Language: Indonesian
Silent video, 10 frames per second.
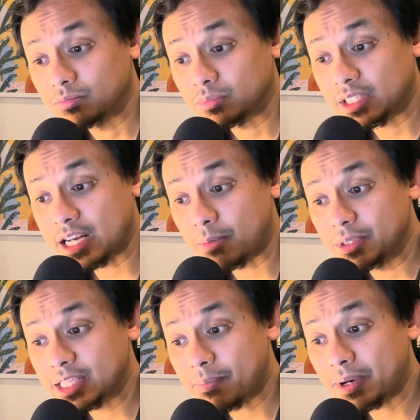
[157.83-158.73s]
tidak
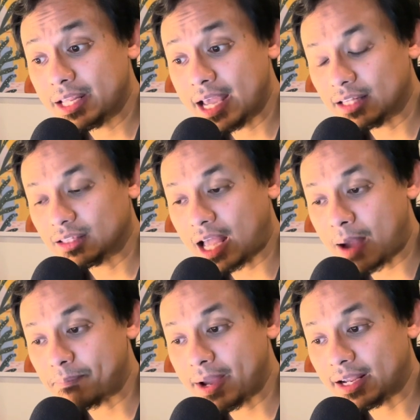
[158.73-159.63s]
bisa melihat
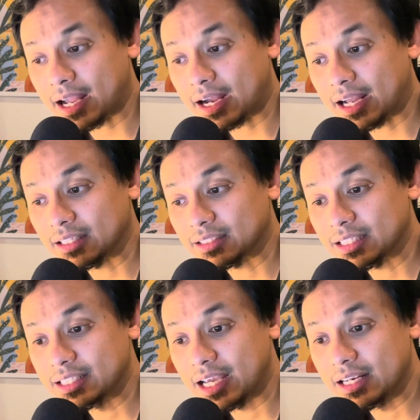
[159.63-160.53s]
apa yang akan
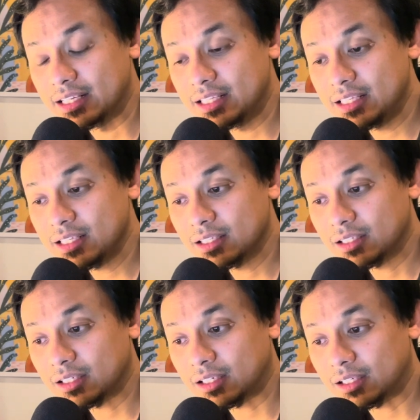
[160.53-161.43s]
terjadi
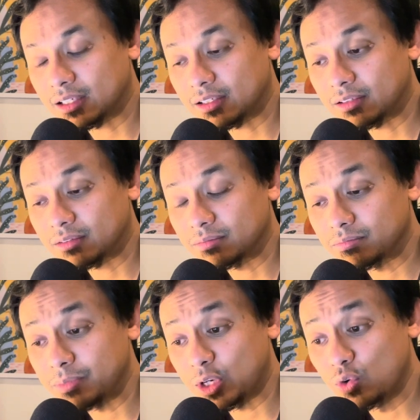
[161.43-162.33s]
eh,
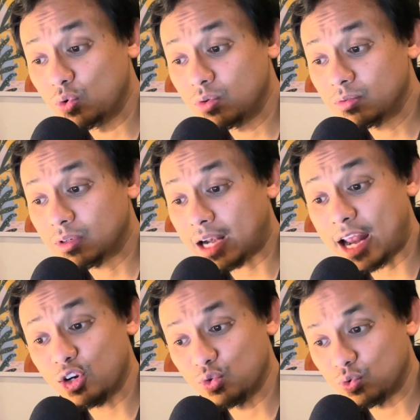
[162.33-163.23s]
minggu
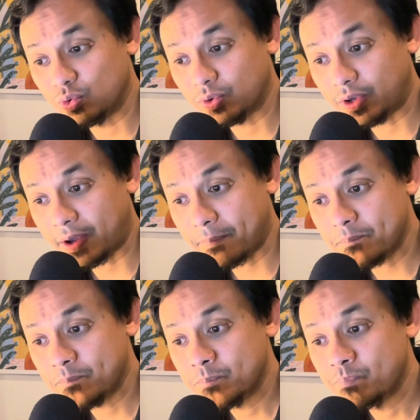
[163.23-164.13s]
lalu ya.
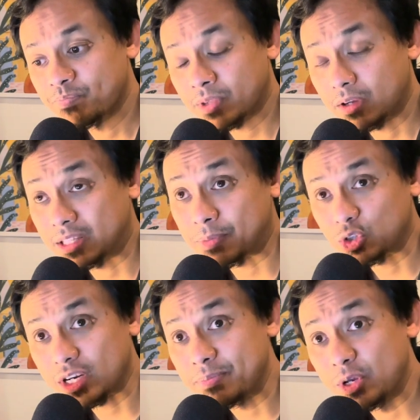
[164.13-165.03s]

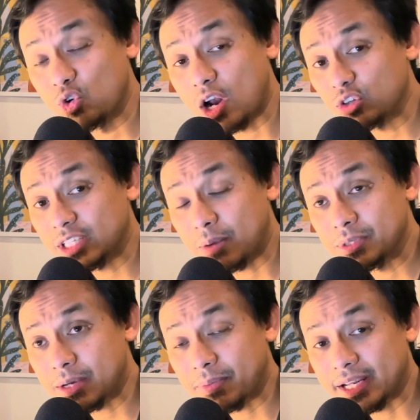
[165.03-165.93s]
Maksudnya di minggu lalu tidak
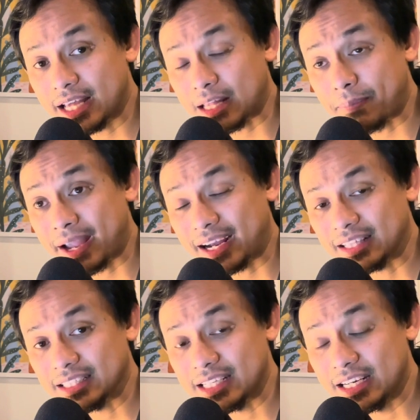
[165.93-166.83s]
bisa melihat apa yang
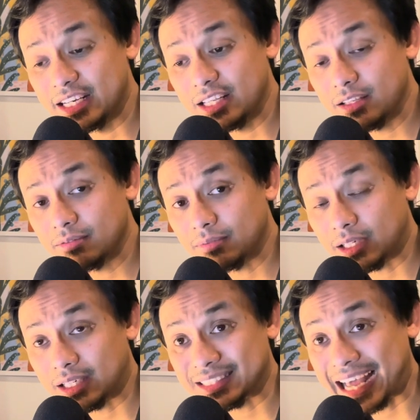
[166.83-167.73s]
akan terjadi di
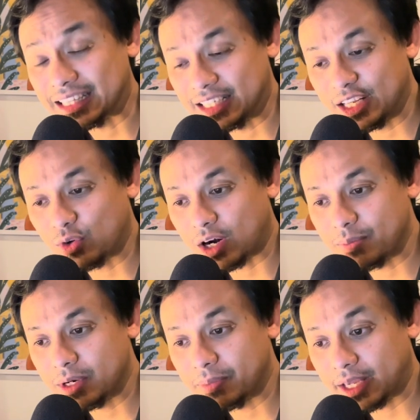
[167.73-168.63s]
saat ini kurang
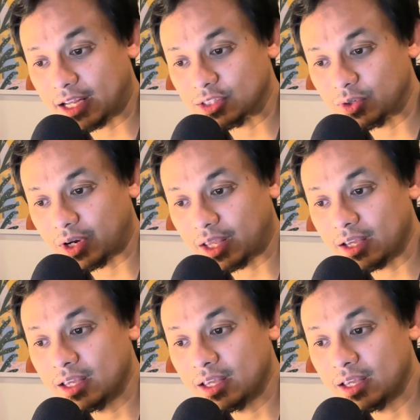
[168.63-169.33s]
lebih demikian sorry ya.